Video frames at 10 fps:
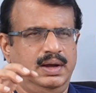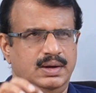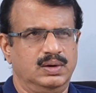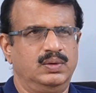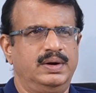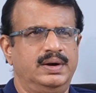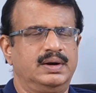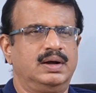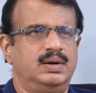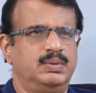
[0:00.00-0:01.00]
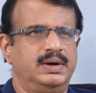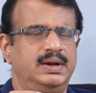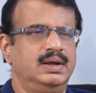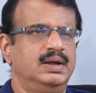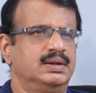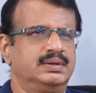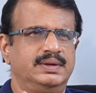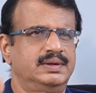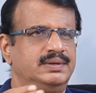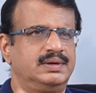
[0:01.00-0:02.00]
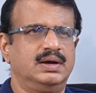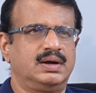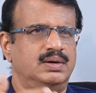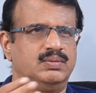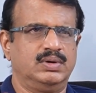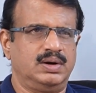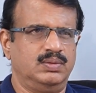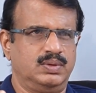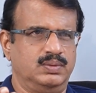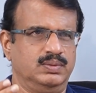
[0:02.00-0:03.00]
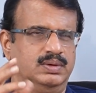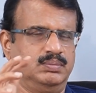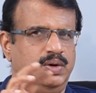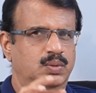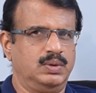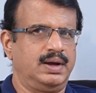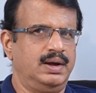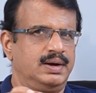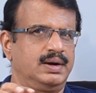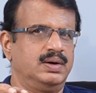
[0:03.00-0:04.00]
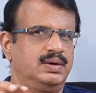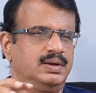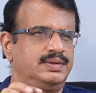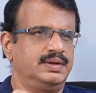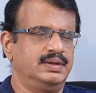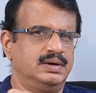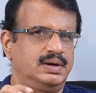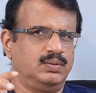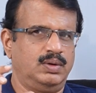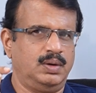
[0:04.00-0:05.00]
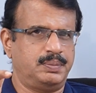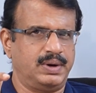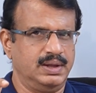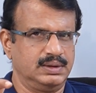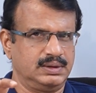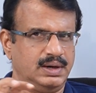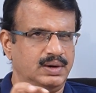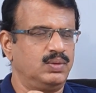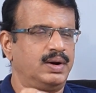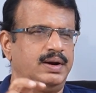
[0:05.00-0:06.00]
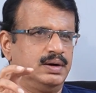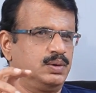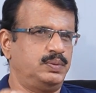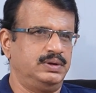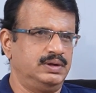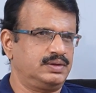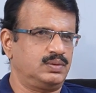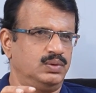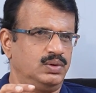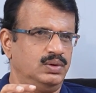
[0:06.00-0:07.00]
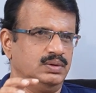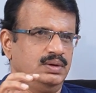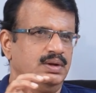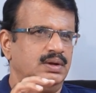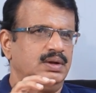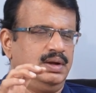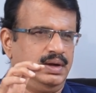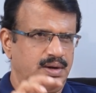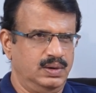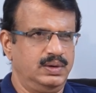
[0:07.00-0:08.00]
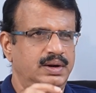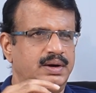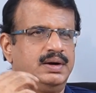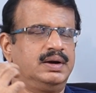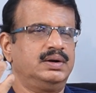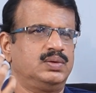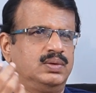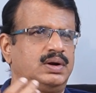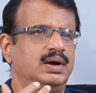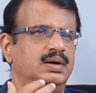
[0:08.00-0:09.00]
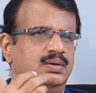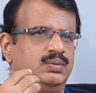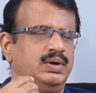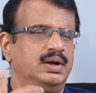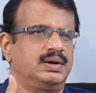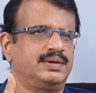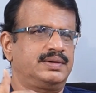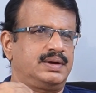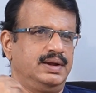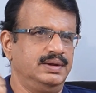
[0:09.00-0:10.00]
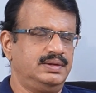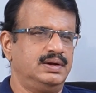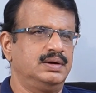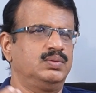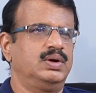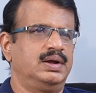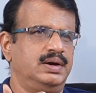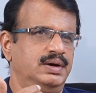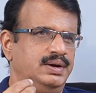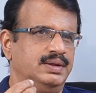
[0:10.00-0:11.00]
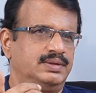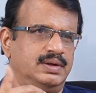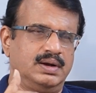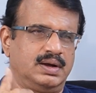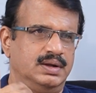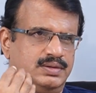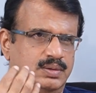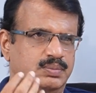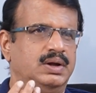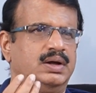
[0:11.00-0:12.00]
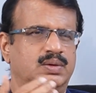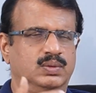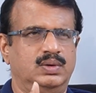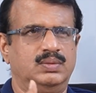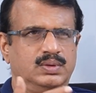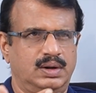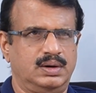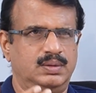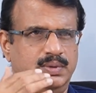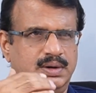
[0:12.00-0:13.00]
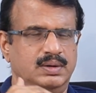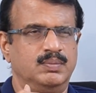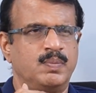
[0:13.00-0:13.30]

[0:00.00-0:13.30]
ఆంగ్లో ఇండియన్ కాబట్టి అంత ఈజీగా కన్వర్ట్ అవ్వరు మామూలుగా ఆంగ్లో ఇండియన్స్ ఏంటంటే ఒక ప్రాంతాన్ని కూడా ఐడెంటిఫై చేసుకోరాళ్ళు ఆంగ్లో ఇండియన్ అంటే టోటల్ వీఆర్ క్రిస్టియన్స్ అండ్ వీఆర్ ఇండియన్స్ అన్న కాన్సెప్ట్లో ఎక్కువగా ఉంటారనమాట